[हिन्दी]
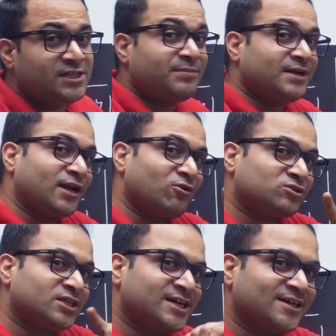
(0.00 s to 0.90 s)
बनाना
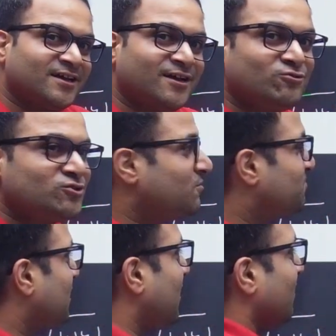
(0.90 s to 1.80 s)
होता है याद आ रहा है कुछ
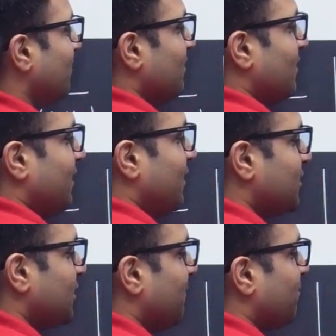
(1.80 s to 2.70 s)
हाँ
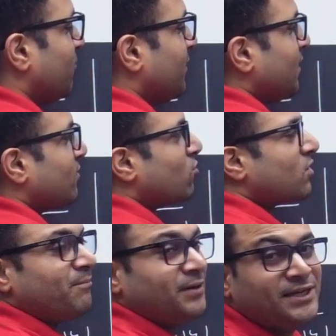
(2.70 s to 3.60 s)
नीचे आपको बेटा इसको
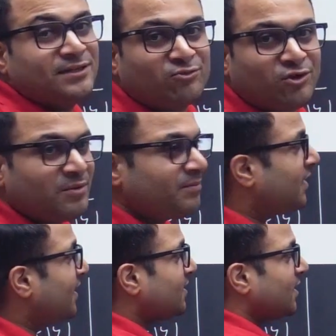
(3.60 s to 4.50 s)
कंप्लीटिंग स्क्वायर में
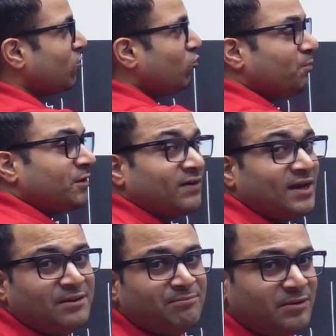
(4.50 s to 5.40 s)
बनाना है ताकि ऊपर वाला
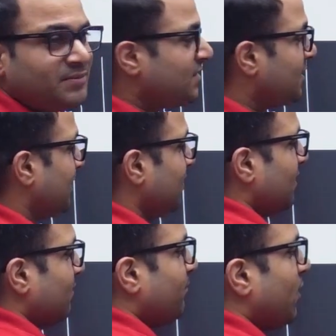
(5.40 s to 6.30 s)
नंबर बन जाए
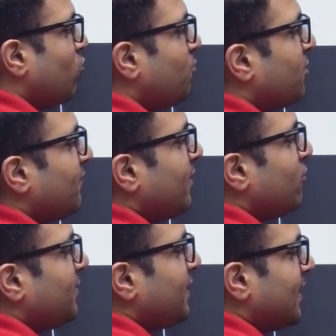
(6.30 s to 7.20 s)
मैं ऊपर वाले को
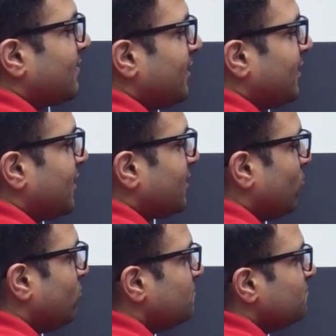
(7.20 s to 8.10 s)
बेटे ऐसे लिख लेता
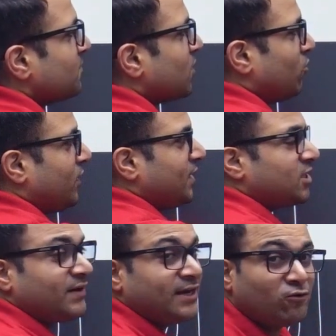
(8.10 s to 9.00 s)
हूँ और नीचे
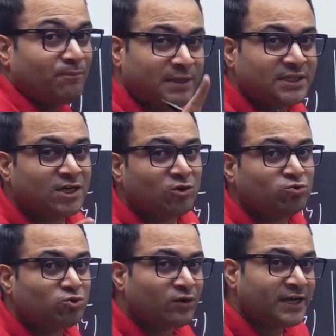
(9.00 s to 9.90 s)
वाले को बंद करूँ
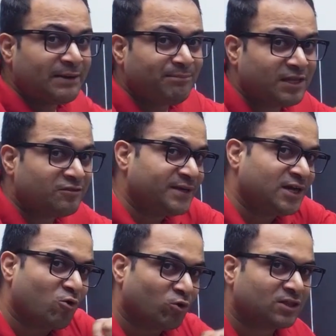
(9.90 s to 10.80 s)
तो ए प्लस बी का
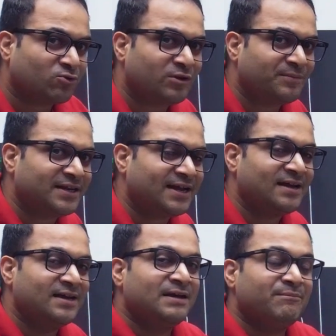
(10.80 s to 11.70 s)
होल स्क्वायर बन रहा
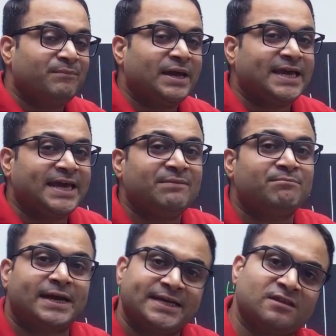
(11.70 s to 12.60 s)
है मैं ए
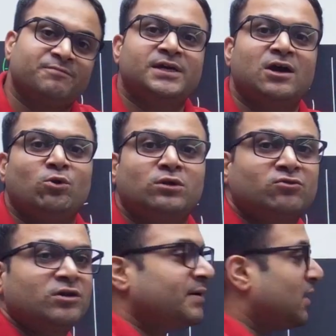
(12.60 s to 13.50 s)
माइनस बी का होल
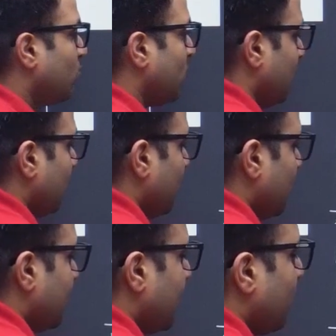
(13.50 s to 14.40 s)
स्क्वायर बनाऊंगा
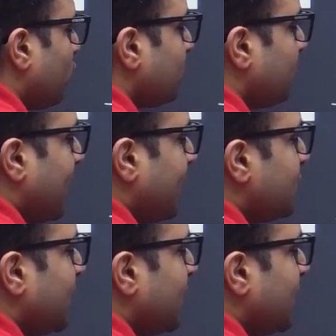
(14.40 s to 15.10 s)
ठीक है बहुत मानी जानी